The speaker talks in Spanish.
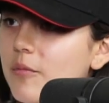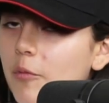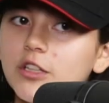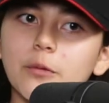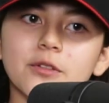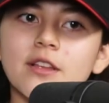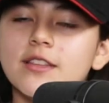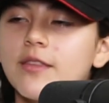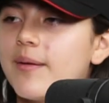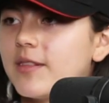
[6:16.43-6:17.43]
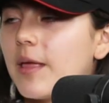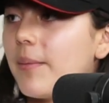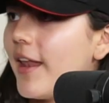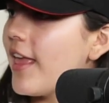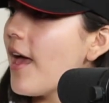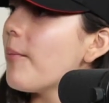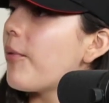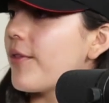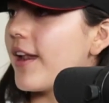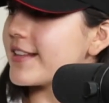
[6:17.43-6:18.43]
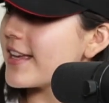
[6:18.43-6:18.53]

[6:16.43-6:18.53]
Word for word: Muchas personas temerían poner la